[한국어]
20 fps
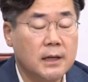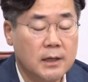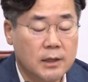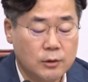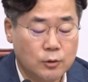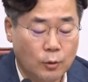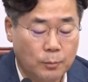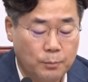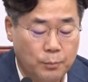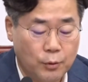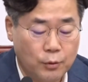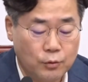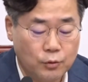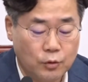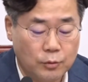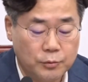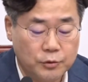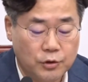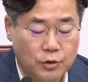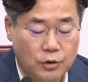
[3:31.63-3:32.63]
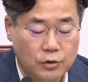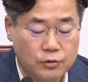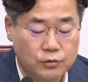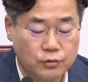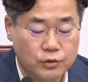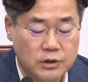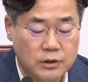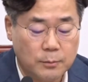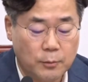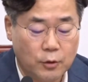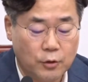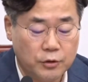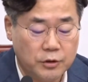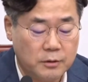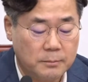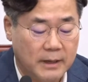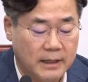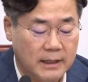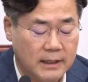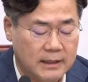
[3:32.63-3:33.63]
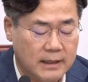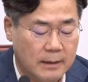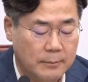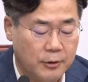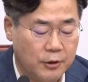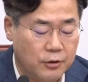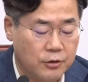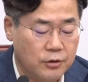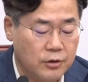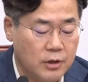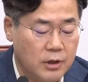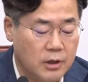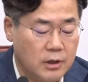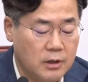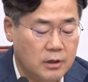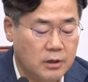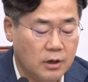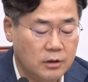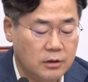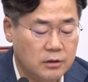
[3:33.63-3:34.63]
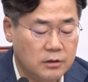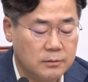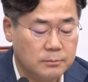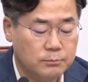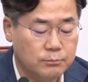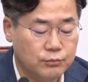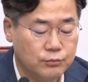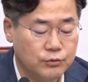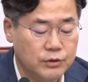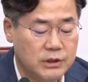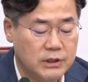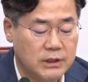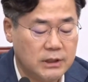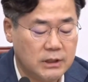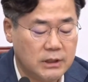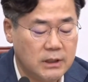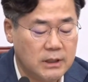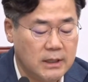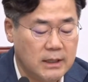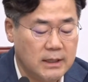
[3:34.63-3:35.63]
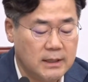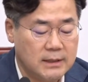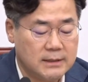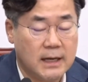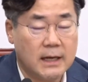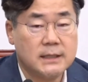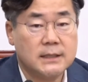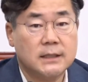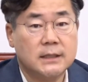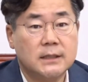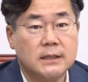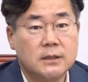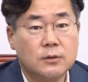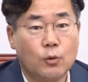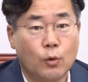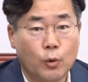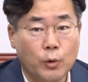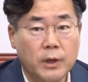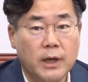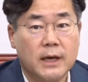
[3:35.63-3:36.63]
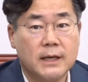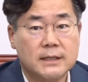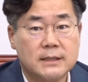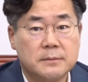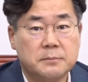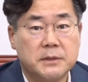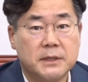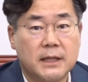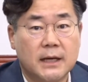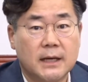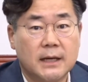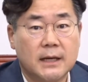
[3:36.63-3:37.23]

조폭으로부터 수십억 원을 받았다며 현금 뭉치 사진을 공개했습니다.